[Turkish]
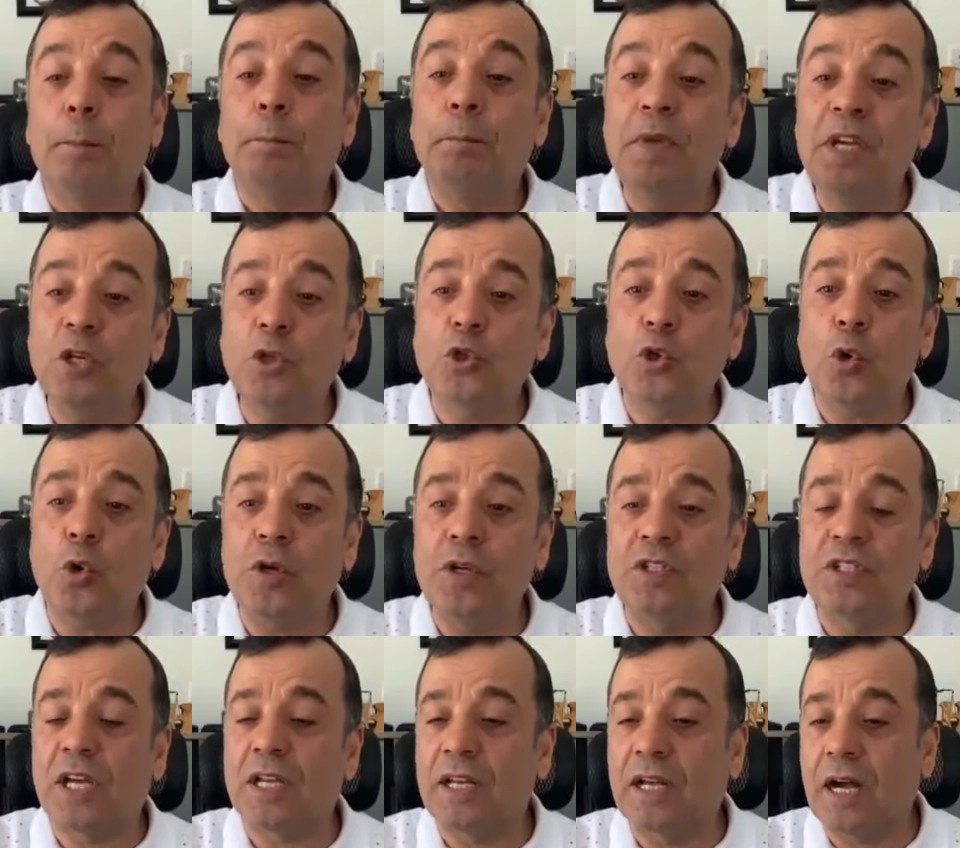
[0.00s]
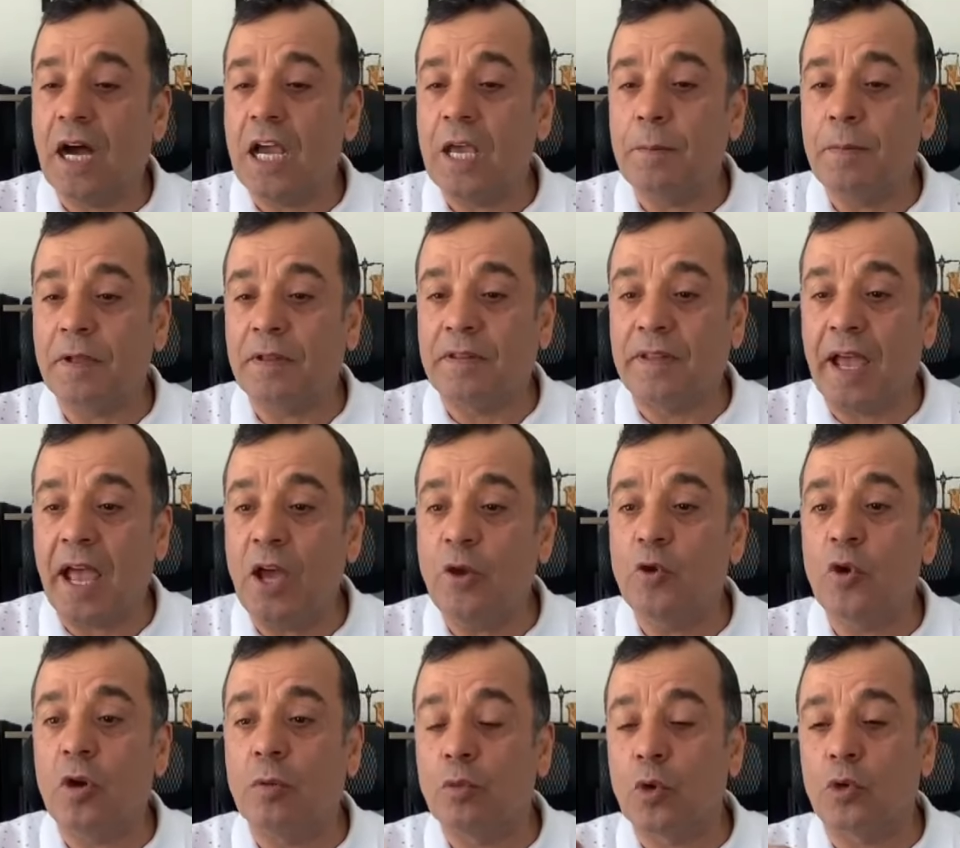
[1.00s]
birçok insanın kaybettiği
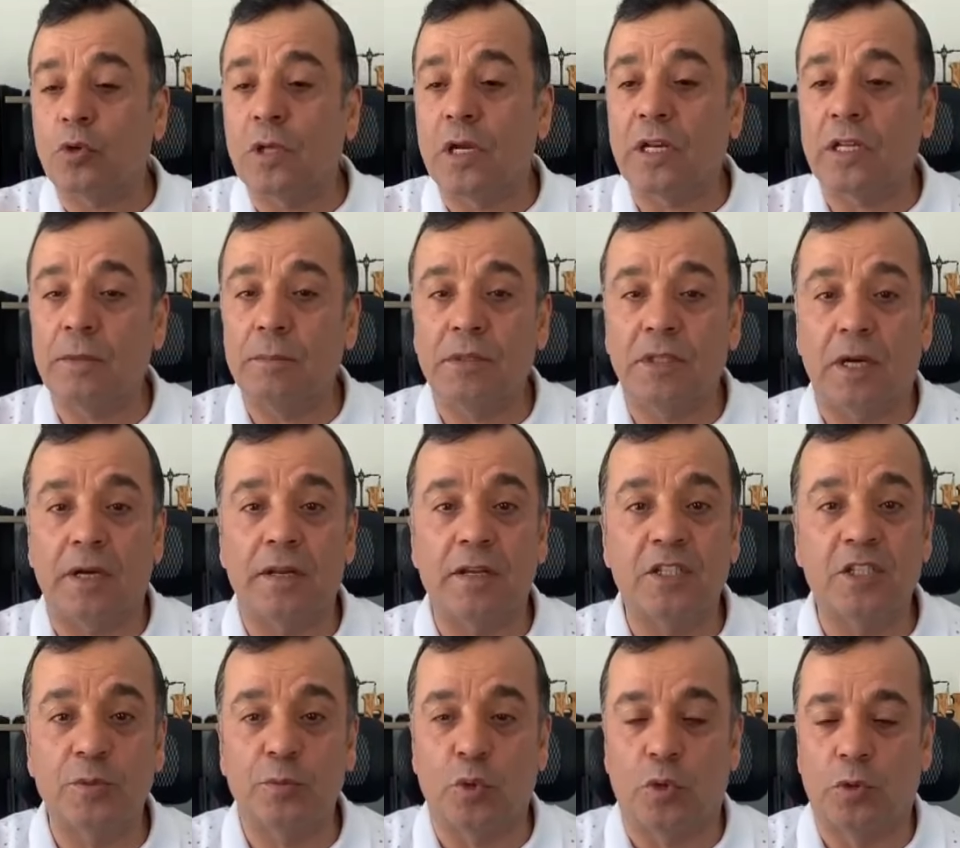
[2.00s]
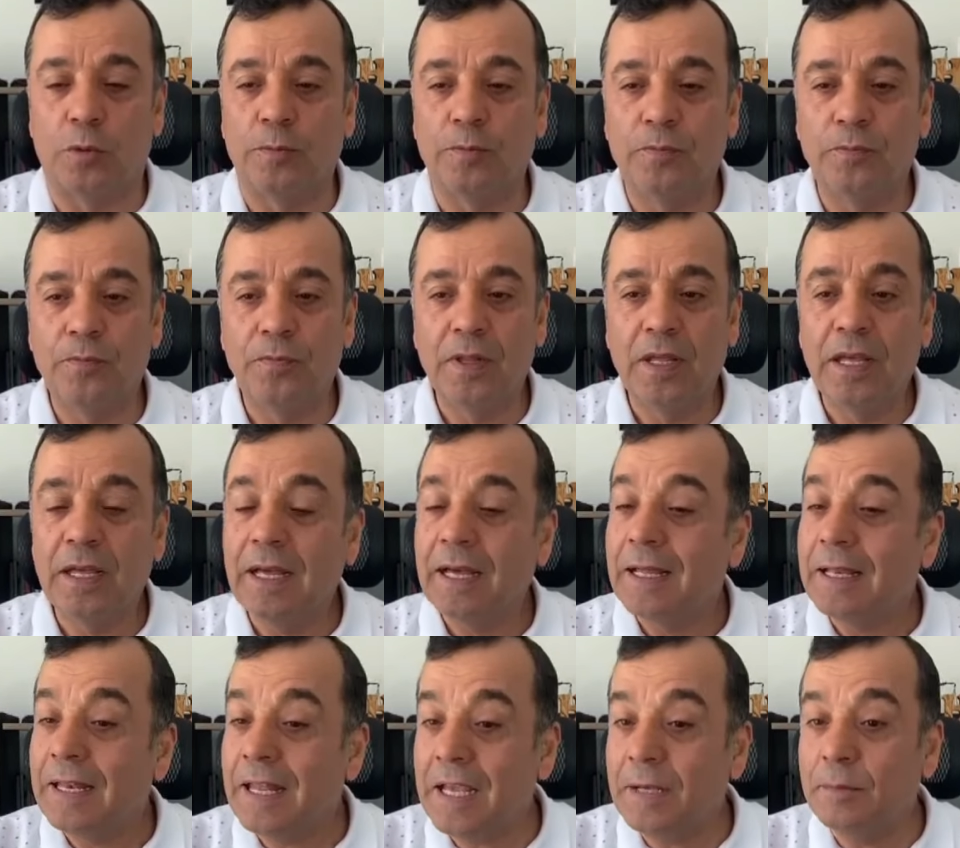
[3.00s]
en önemli noktalardan bir tanesi bu.
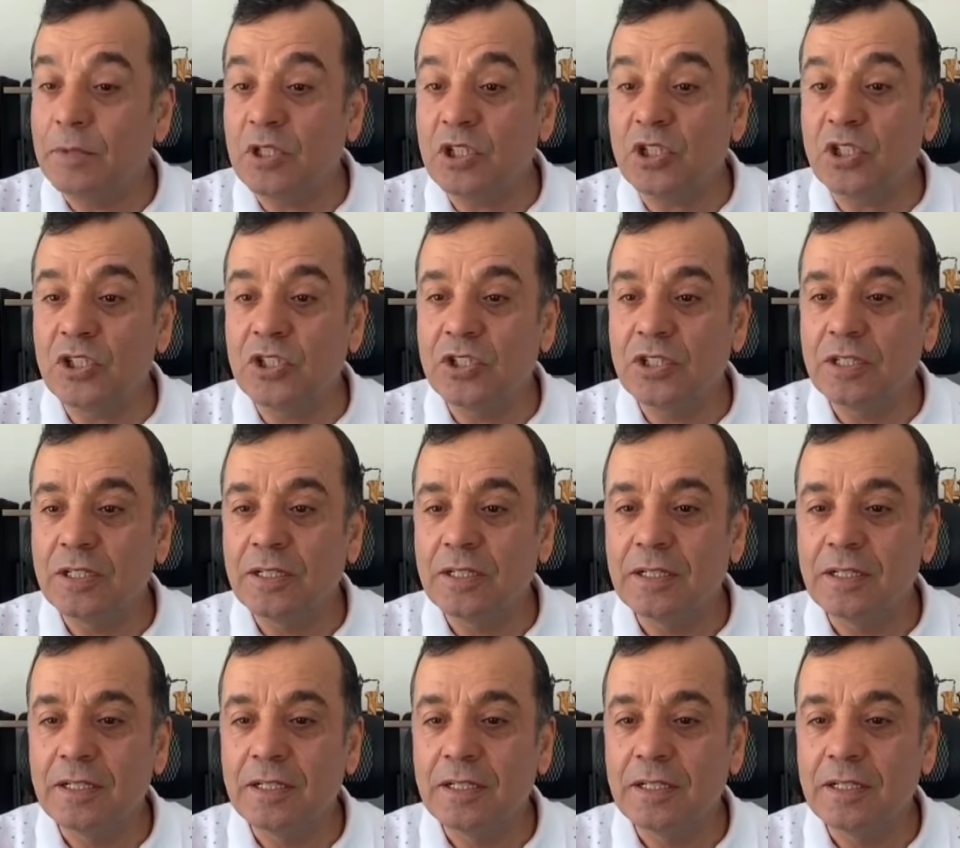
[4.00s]
Neymiş?